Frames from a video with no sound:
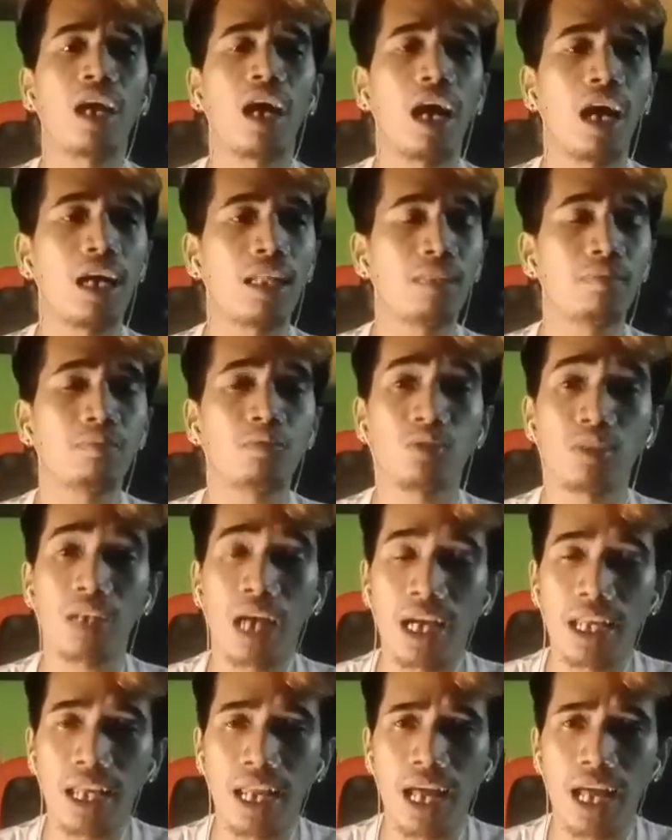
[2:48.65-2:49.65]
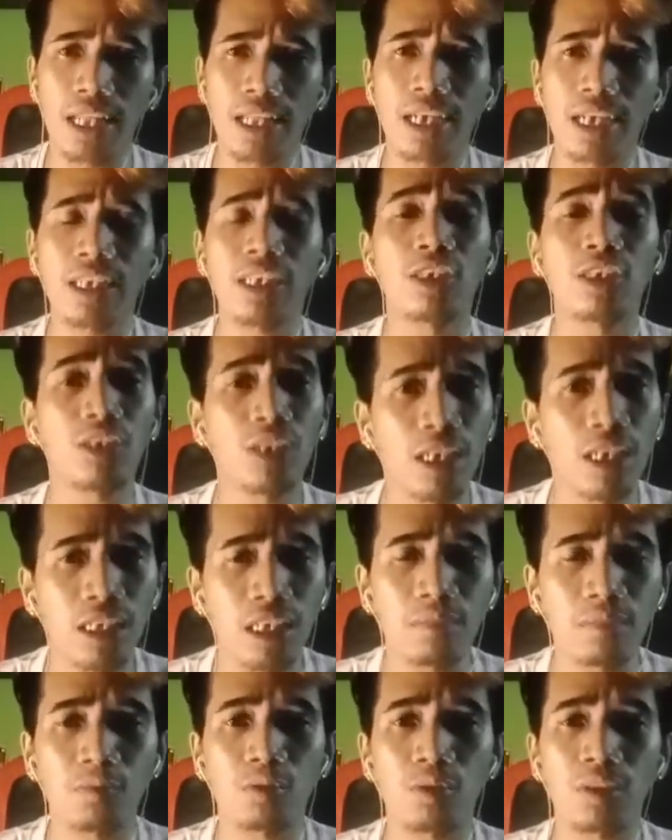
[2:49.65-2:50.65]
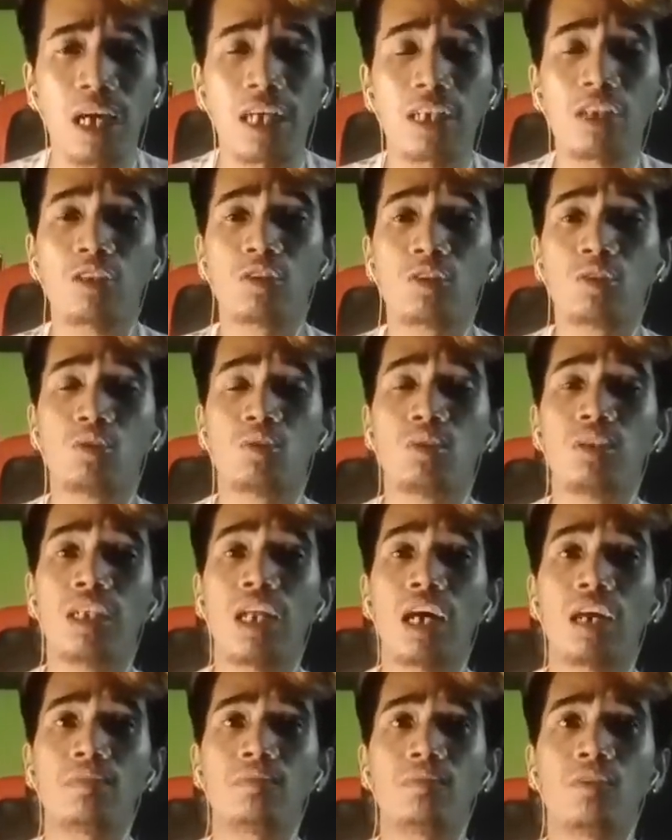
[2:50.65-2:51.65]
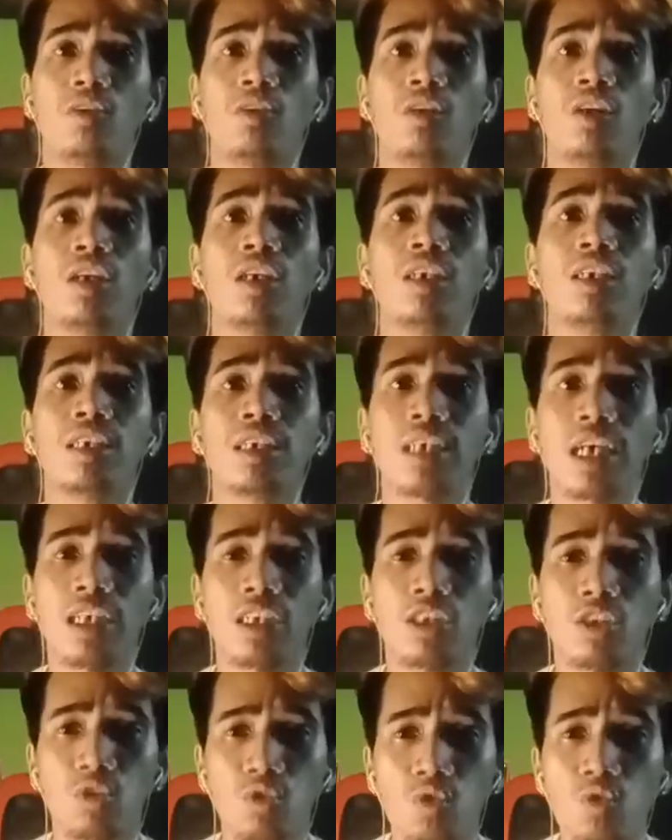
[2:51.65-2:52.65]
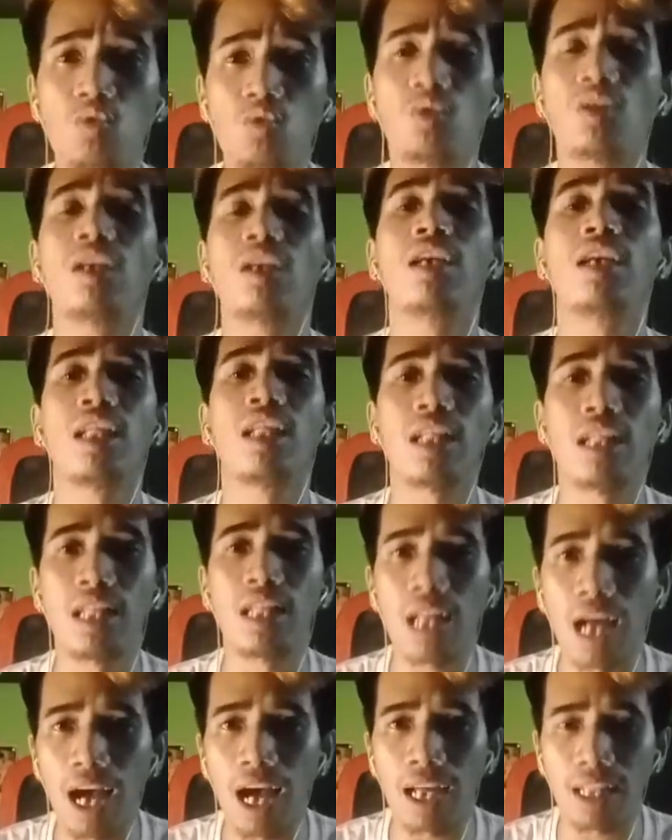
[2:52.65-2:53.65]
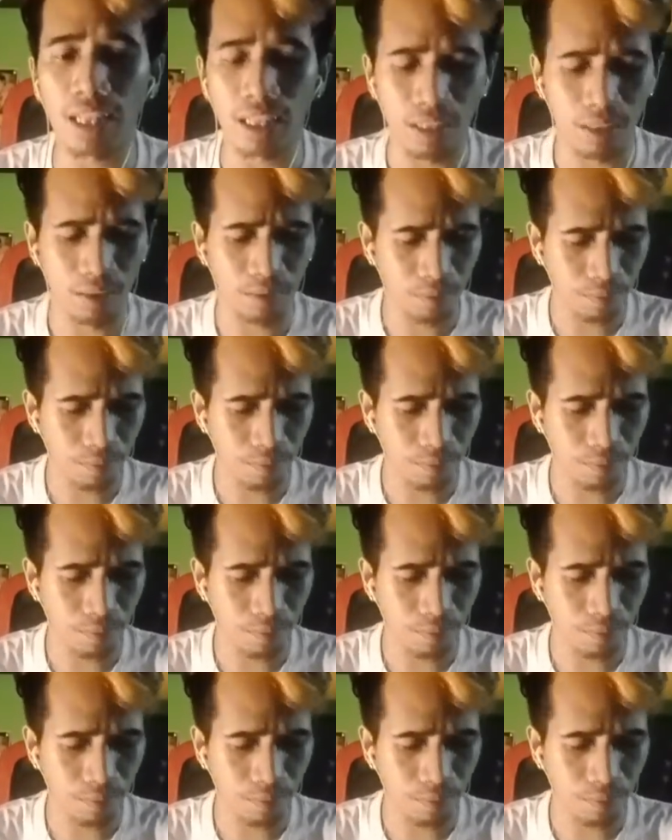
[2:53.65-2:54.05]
At puntahan na natin. Start na po tayo. Good luck po sa inyong lahat.